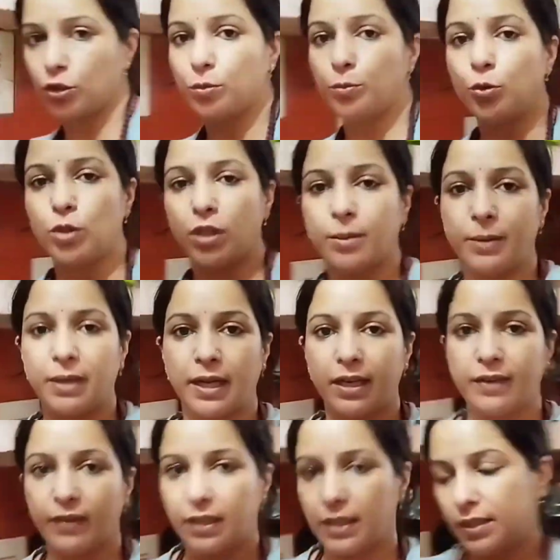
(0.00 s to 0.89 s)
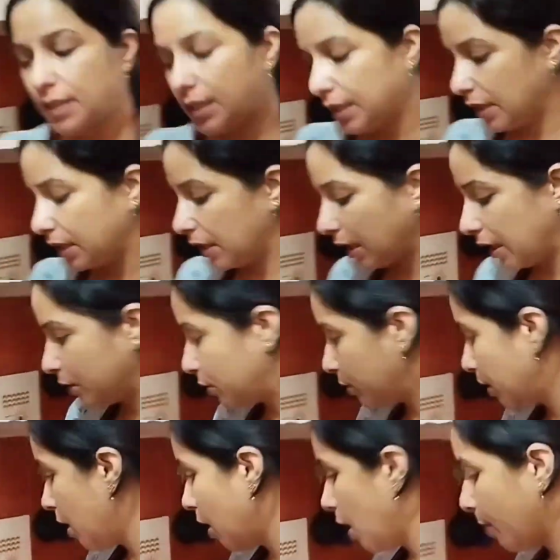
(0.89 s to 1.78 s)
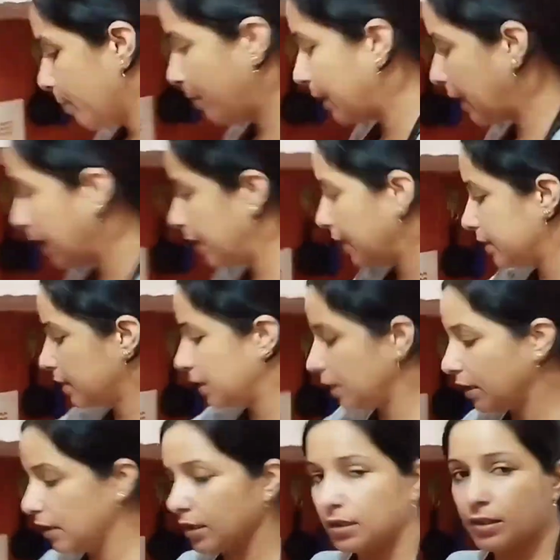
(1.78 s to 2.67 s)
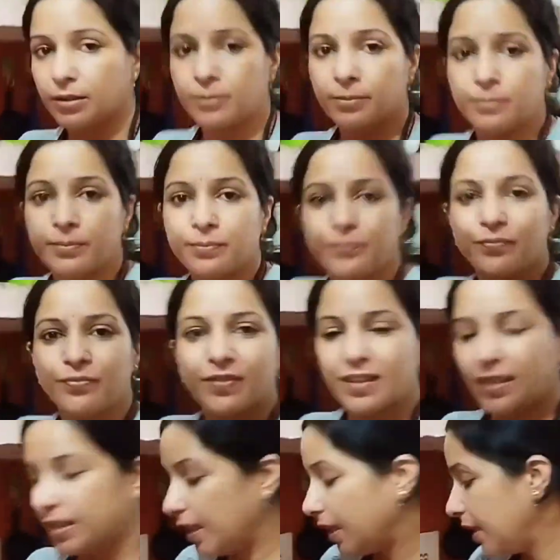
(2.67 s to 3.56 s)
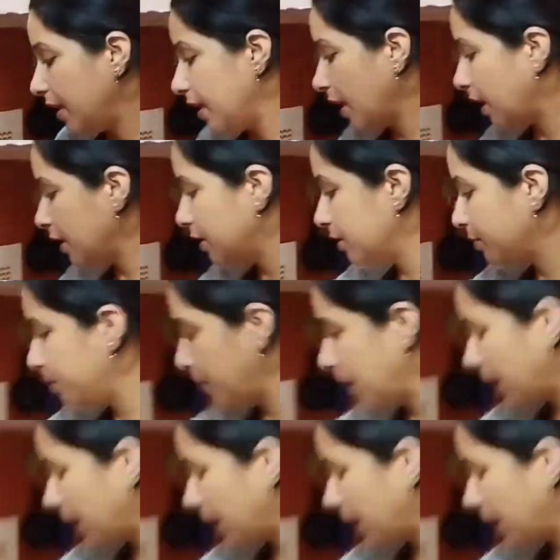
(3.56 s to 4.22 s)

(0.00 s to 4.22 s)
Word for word: वैसे तो पूरिया बनाने वाले थे लेकिन आज पूरी नहीं बनाई मैं तो भूल ही गया था नहीं नहीं आज